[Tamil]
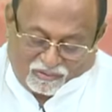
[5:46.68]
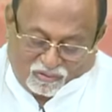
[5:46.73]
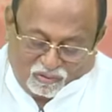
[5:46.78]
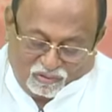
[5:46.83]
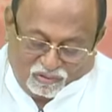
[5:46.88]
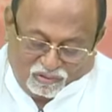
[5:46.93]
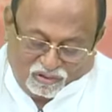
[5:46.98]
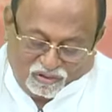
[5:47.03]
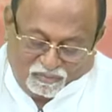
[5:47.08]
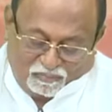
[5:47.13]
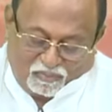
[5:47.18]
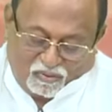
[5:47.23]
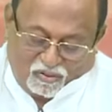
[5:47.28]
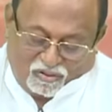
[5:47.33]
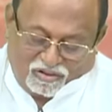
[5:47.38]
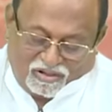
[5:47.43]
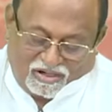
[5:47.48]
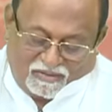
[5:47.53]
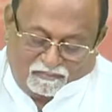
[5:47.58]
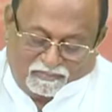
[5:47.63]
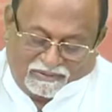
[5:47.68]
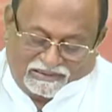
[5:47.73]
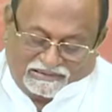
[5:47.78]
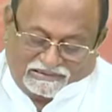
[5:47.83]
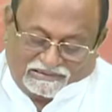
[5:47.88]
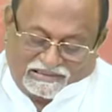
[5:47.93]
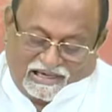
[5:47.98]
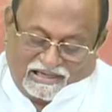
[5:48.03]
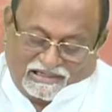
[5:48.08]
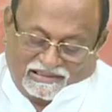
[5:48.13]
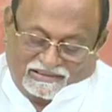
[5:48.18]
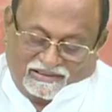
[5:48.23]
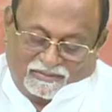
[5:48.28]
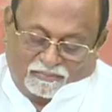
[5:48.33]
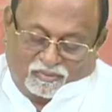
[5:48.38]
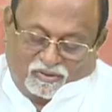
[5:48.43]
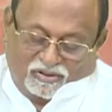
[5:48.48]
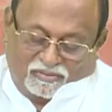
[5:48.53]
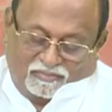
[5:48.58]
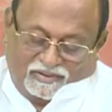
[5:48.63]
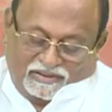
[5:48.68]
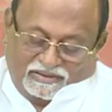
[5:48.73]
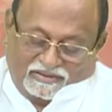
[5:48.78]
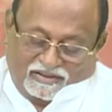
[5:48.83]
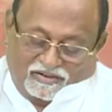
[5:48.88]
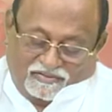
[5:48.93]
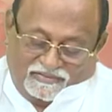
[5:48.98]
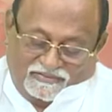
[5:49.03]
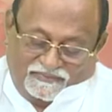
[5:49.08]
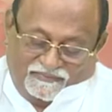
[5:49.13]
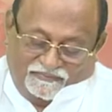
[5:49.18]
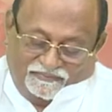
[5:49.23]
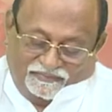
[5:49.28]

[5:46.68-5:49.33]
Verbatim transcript: கொண்டு போகப்பட்டார் என்று போடப்படுகிறோம்